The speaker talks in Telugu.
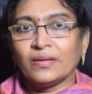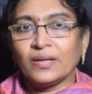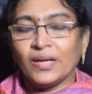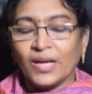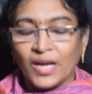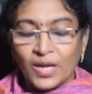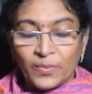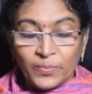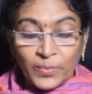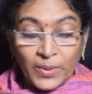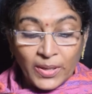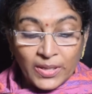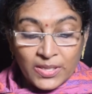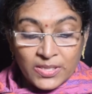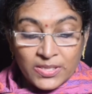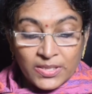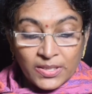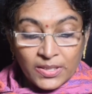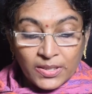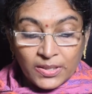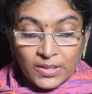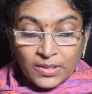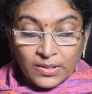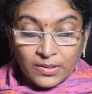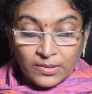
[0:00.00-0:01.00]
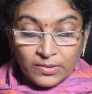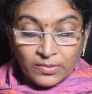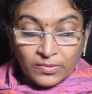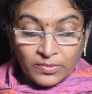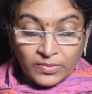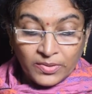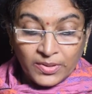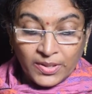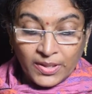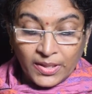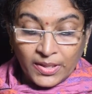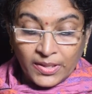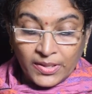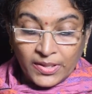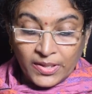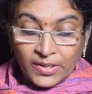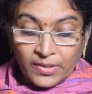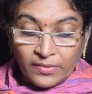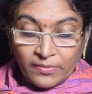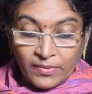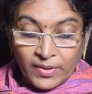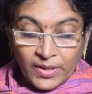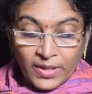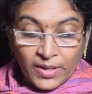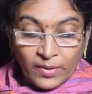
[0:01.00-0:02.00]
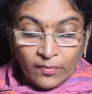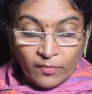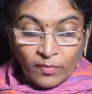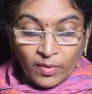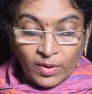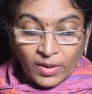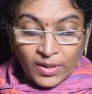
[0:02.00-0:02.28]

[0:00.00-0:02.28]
నా పరిశీలనలో తేలినటువంటి